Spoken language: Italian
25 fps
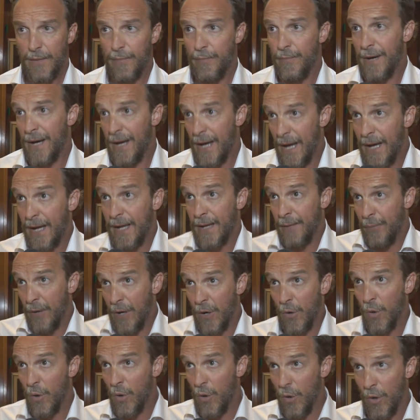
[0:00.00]
ma anche
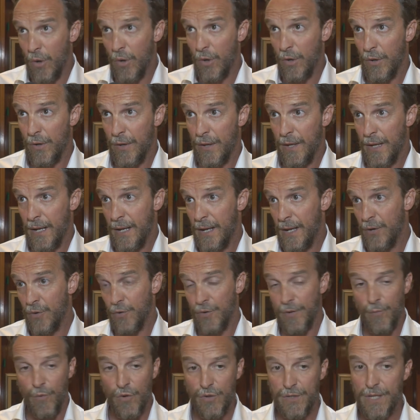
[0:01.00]
per loro e l'hanno
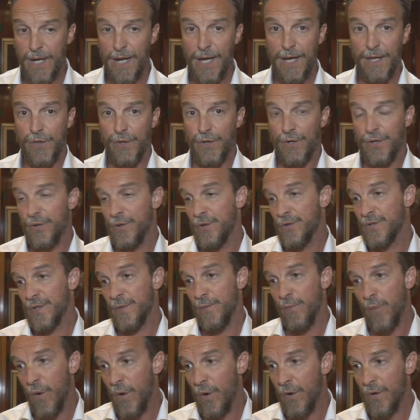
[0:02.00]
dimostrato, non
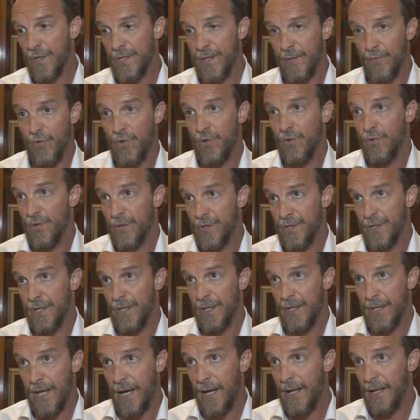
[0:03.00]
si può, siamo gli unici
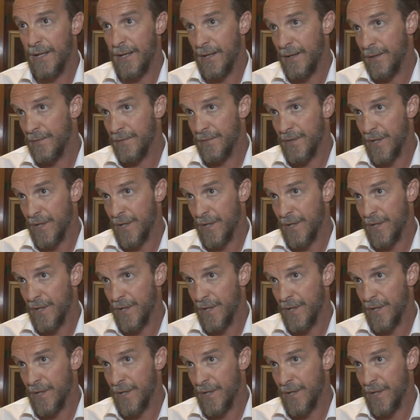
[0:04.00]
in Italia,